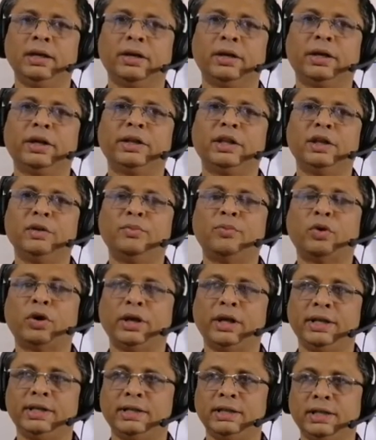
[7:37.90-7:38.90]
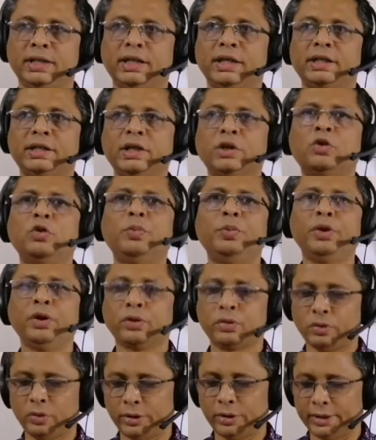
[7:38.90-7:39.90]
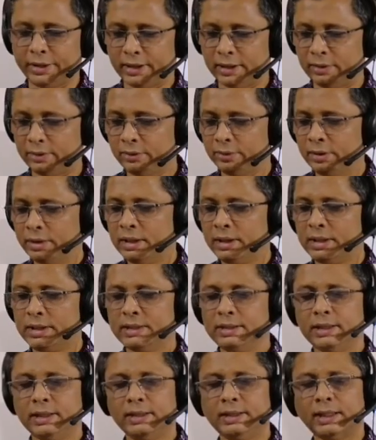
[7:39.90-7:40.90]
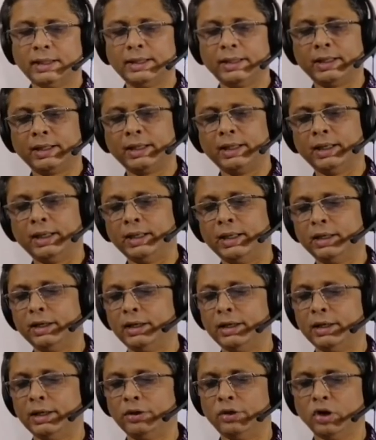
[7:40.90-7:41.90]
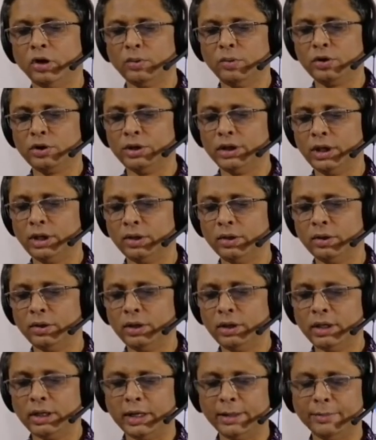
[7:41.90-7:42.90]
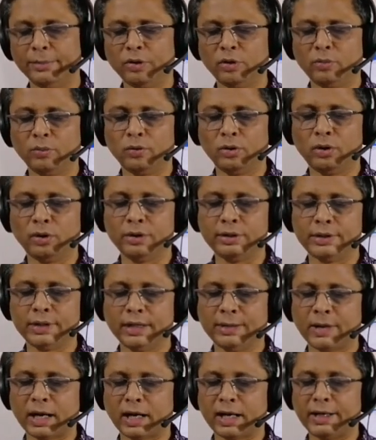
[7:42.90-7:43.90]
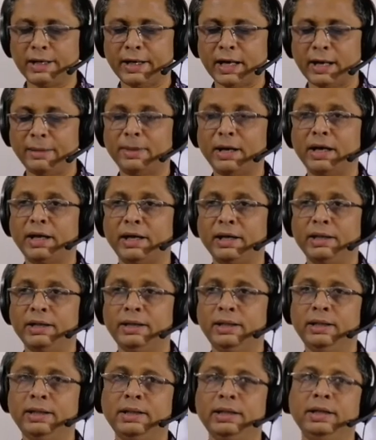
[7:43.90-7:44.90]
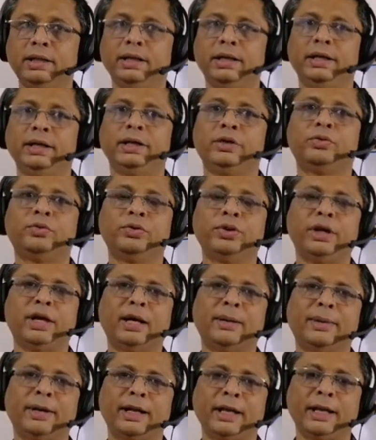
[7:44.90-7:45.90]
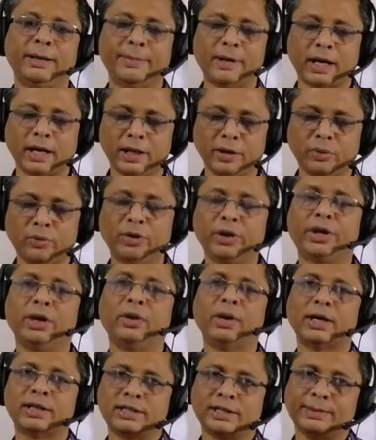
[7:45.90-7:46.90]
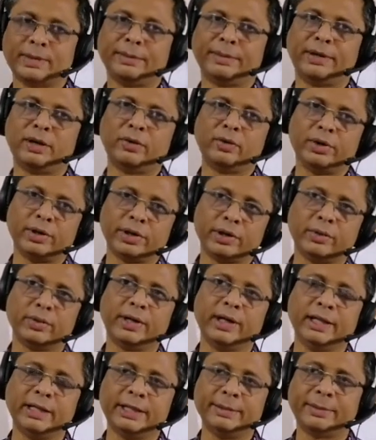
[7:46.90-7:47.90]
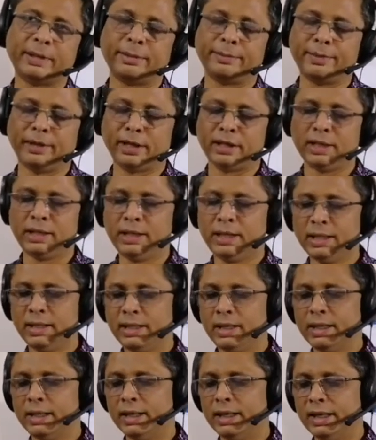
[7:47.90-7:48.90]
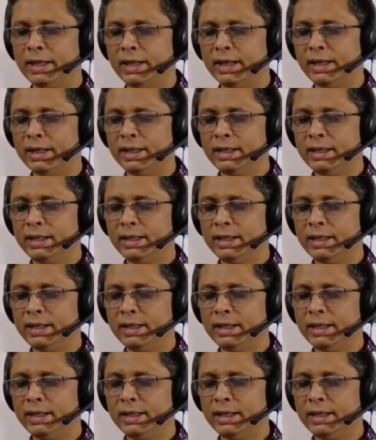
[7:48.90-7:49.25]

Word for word: অনেক দিন পরে এসে দেখে সে খুব বিরক্ত হয়ে গেল সে তাদেরকে হ্যাঁ, ধমক দিল এবং বলল যে এই বাগানটা আমার যে শুধুই আমার এই বাগানে অন্য কেউ আসতে পারবে না অন্য কেউ খেলতে পারবে না হ্যাঁ